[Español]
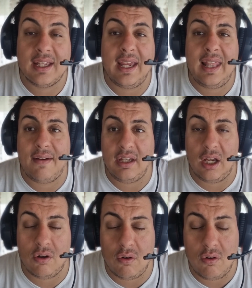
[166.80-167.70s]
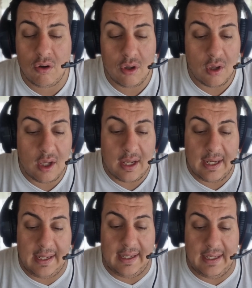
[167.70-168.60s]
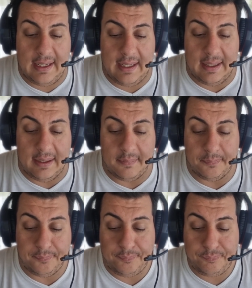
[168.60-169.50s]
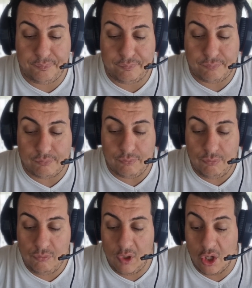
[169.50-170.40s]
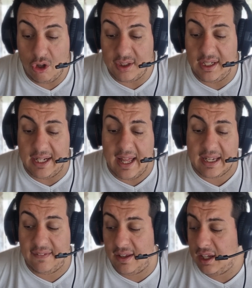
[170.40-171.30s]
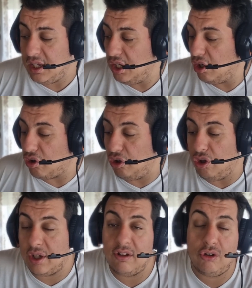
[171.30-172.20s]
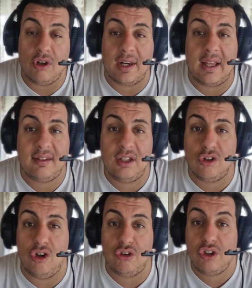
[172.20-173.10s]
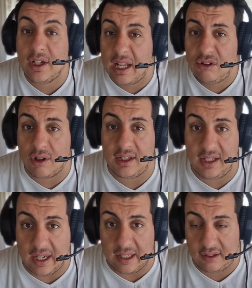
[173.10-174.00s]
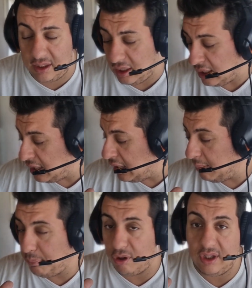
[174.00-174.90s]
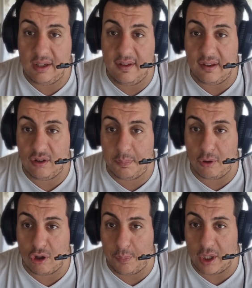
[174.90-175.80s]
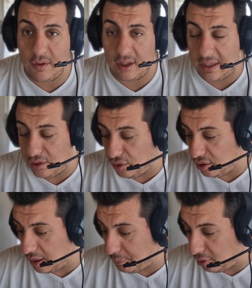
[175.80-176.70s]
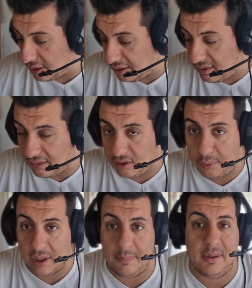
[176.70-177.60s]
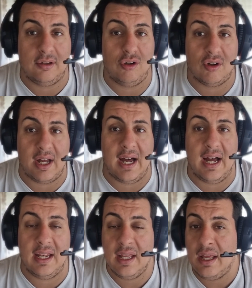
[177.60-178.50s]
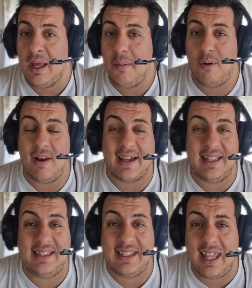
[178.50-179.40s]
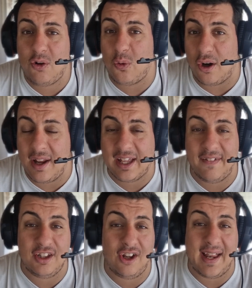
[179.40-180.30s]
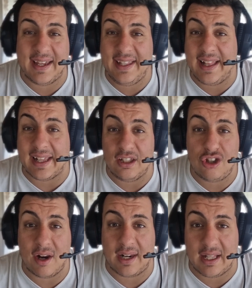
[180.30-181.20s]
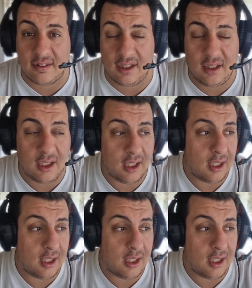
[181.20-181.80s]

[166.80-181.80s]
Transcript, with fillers: Queda viejo y no tiene nada que ver con lo que es hoy Racing, con los ingresos que tiene Racing por televisación por Copa Libertadores, por televisación por campeonato local, por la cantidad de jugadores que vendió y la guita que entró a Racing.